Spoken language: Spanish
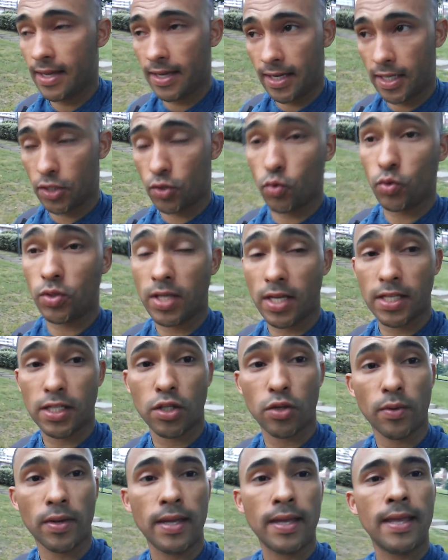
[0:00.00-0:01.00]
Escucha
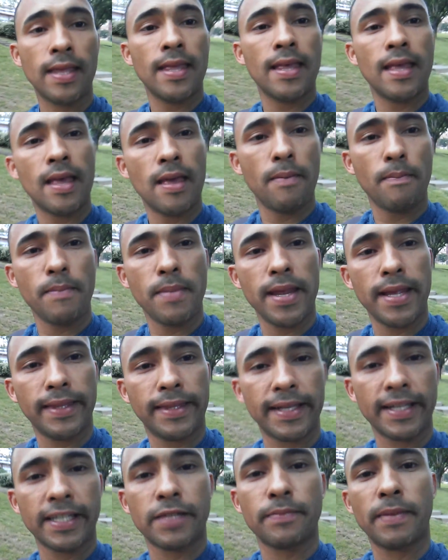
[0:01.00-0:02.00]
esto, ¿eh?
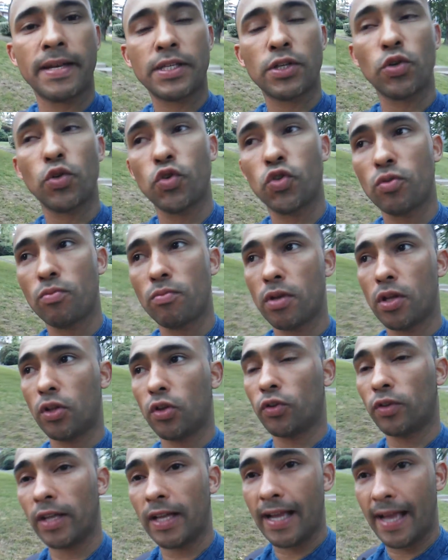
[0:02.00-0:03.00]
Mientras más
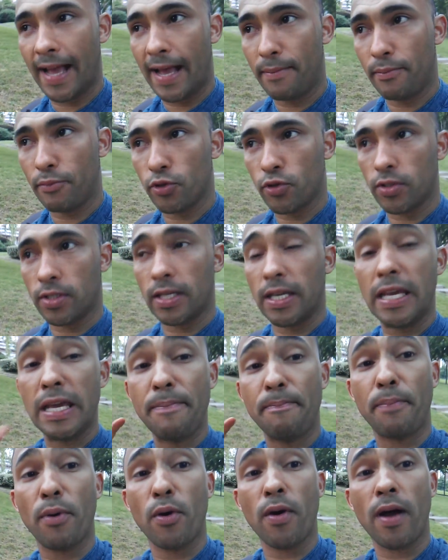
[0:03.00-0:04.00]
conocimiento tengamos y
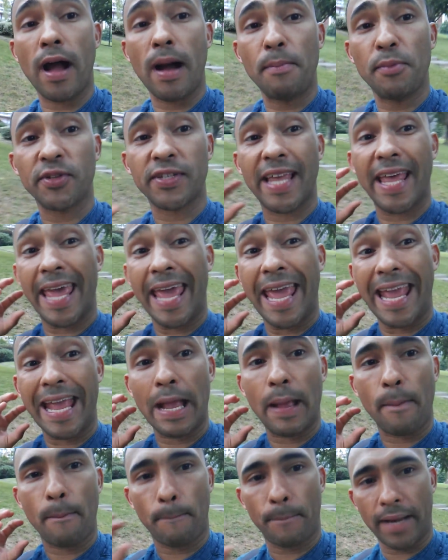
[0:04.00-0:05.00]
pongamos
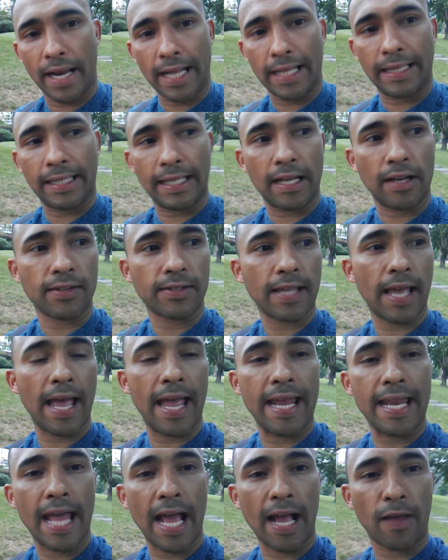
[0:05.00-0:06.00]
en práctica, o sea,
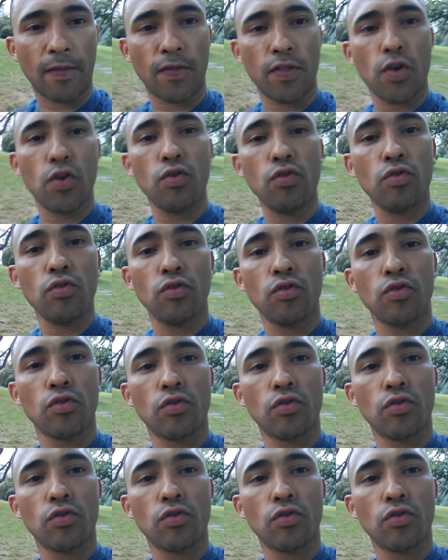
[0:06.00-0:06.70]
en acción,